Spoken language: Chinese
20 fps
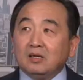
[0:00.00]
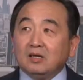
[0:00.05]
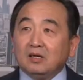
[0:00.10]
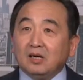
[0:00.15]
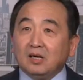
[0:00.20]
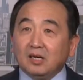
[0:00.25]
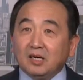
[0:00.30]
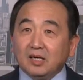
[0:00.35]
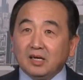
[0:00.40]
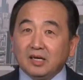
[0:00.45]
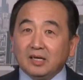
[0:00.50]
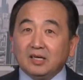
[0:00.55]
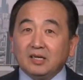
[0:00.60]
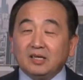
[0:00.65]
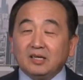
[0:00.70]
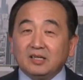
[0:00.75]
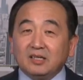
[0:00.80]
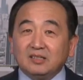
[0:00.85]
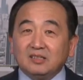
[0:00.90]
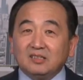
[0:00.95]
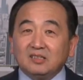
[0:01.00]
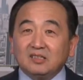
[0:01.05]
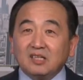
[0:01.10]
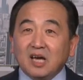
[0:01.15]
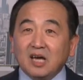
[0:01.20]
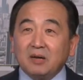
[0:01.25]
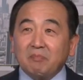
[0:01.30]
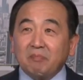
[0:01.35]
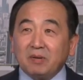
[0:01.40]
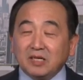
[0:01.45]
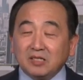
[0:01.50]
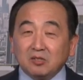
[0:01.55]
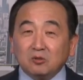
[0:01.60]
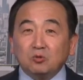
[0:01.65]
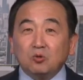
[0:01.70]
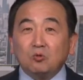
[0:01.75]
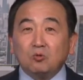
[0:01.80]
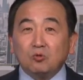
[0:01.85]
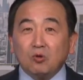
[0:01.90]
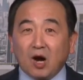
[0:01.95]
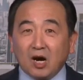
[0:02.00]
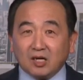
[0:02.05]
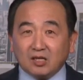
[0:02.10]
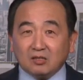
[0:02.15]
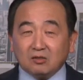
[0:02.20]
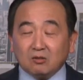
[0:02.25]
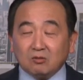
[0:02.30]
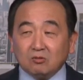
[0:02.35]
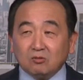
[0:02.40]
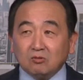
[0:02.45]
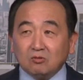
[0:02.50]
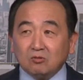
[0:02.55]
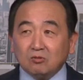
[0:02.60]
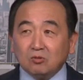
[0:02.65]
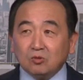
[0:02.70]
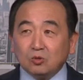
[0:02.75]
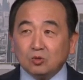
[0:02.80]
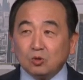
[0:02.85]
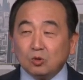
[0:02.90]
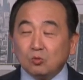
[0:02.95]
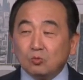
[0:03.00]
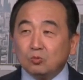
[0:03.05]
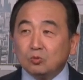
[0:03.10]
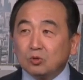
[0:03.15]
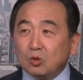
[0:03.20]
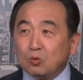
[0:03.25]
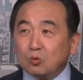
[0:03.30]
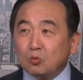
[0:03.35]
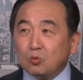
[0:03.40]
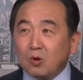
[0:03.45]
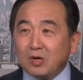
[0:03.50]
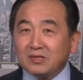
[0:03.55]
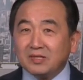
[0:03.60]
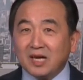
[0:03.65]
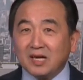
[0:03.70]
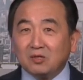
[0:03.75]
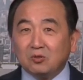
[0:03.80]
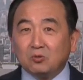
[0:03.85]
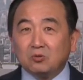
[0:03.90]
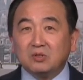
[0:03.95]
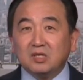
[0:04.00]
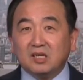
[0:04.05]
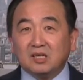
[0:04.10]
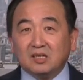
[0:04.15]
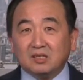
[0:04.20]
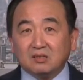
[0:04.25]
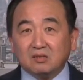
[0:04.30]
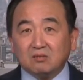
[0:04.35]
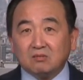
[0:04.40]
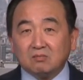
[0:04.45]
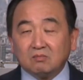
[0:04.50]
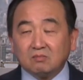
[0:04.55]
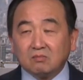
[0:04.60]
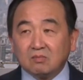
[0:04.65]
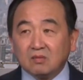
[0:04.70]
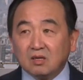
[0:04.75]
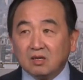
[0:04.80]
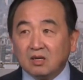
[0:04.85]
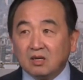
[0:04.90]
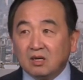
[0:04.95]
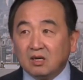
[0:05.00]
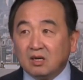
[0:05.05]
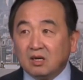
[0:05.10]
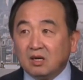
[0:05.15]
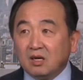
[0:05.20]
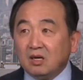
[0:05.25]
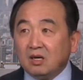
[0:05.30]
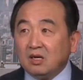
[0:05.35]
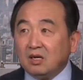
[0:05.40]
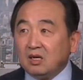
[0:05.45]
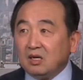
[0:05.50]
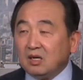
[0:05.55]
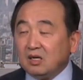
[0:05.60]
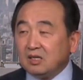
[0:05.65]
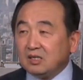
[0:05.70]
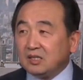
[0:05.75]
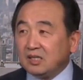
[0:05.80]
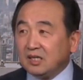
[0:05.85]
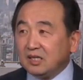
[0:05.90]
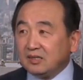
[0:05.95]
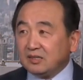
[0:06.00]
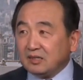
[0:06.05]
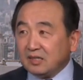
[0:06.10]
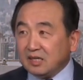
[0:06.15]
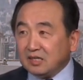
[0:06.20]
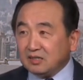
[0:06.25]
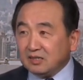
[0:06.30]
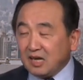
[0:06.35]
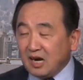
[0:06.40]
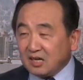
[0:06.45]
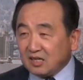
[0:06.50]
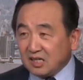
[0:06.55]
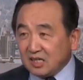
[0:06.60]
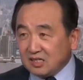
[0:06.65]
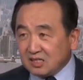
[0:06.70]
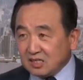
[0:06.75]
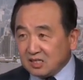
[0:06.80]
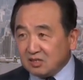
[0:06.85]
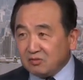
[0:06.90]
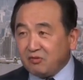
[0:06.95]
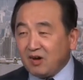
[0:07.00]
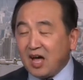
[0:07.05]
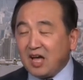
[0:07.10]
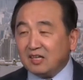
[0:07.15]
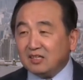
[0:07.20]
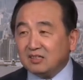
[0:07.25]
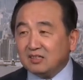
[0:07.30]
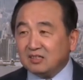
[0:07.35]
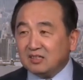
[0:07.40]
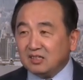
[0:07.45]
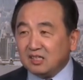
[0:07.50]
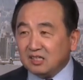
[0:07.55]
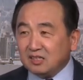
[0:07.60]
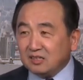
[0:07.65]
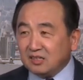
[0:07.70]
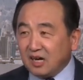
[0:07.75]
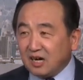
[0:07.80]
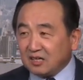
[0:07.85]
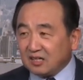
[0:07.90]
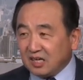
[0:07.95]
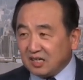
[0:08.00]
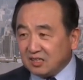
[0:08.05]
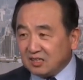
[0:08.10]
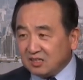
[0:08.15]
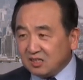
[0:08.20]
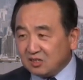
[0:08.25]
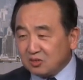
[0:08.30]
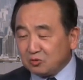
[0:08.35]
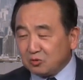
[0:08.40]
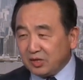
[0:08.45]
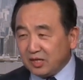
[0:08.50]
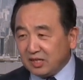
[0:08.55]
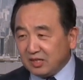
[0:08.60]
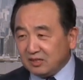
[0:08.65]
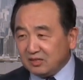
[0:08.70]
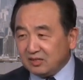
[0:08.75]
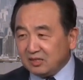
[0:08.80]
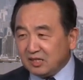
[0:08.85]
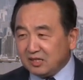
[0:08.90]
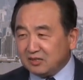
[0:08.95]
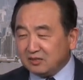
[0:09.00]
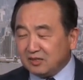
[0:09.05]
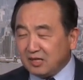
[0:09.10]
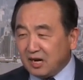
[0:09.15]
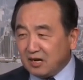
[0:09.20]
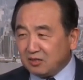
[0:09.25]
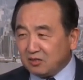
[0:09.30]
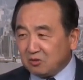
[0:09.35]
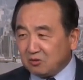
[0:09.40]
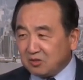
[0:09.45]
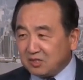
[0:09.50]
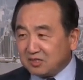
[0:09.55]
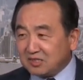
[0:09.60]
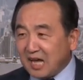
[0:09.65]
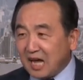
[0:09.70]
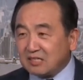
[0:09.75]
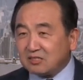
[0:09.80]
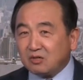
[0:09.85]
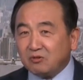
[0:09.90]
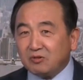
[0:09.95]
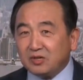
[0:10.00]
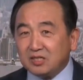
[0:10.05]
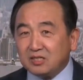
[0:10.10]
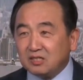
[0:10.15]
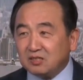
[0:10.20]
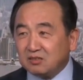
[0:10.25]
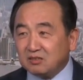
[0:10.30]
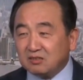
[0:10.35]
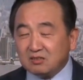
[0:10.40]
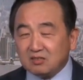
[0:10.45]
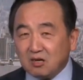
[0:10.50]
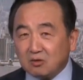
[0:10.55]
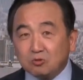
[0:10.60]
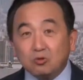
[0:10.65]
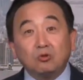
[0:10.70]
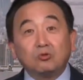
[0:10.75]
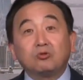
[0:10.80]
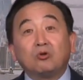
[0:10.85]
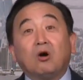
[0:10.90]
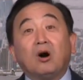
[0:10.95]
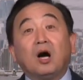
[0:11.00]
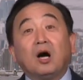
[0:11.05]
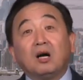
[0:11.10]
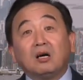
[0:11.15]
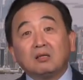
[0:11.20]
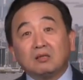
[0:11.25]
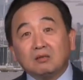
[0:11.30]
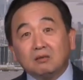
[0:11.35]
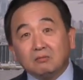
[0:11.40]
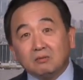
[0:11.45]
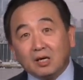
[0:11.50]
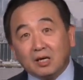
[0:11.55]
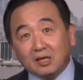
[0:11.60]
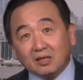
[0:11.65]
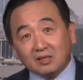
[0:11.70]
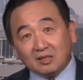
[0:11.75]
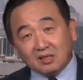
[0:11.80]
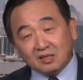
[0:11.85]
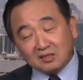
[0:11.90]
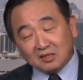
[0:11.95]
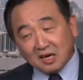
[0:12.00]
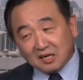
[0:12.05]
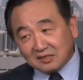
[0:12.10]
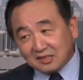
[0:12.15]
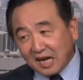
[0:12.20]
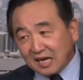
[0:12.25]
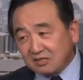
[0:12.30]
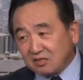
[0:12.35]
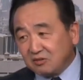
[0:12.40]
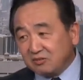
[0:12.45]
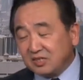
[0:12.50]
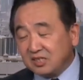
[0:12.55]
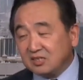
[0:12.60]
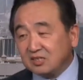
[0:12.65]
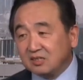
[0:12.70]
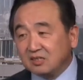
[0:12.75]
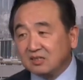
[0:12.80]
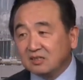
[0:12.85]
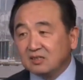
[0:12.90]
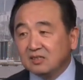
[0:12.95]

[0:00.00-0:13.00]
哎，在北京动物园里头，动物都关在笼子里头，而且定点给吃饭，定点给喝水，定点有人打扫卫生、扫厕所，对不对？定点打扫卫生，